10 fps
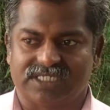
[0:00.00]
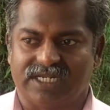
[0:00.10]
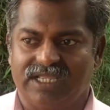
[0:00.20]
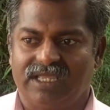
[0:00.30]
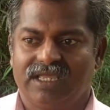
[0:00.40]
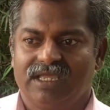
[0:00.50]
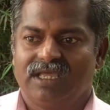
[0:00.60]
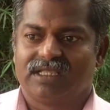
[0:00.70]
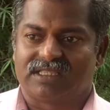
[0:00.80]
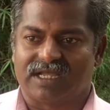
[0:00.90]
சரி
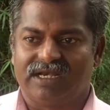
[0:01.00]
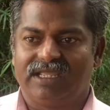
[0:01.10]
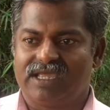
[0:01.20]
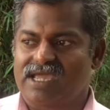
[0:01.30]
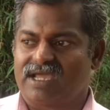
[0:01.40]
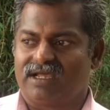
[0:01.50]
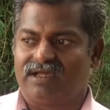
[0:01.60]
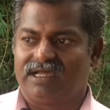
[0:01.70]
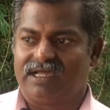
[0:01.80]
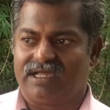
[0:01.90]
தண்ணியை
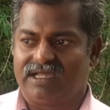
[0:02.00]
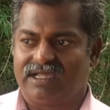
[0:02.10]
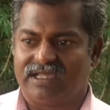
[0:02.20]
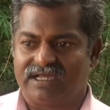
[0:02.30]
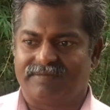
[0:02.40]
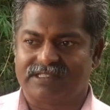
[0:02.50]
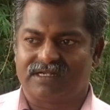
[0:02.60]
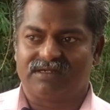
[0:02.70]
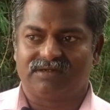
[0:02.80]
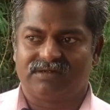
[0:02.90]
எங்கே
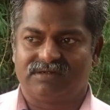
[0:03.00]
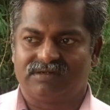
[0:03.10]
பார்த்தாலும்